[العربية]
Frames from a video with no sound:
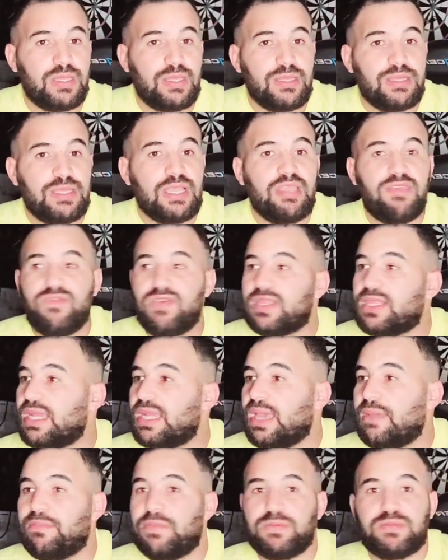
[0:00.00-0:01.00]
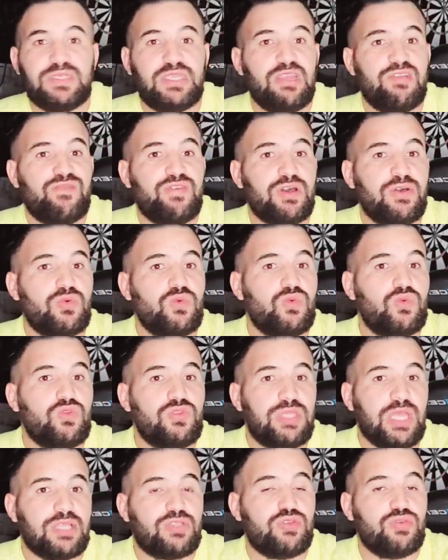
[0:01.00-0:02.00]
تا كيف تلعب بسيلفا
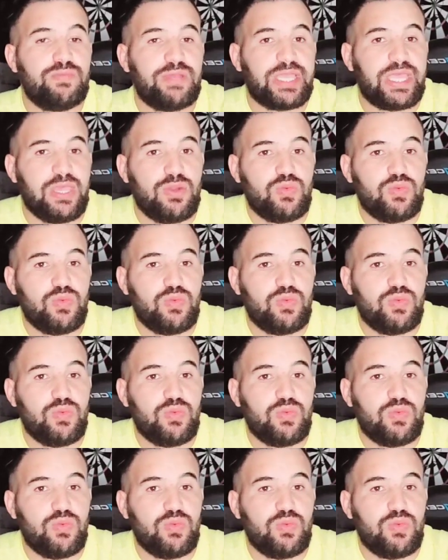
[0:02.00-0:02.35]
وتحته ما كان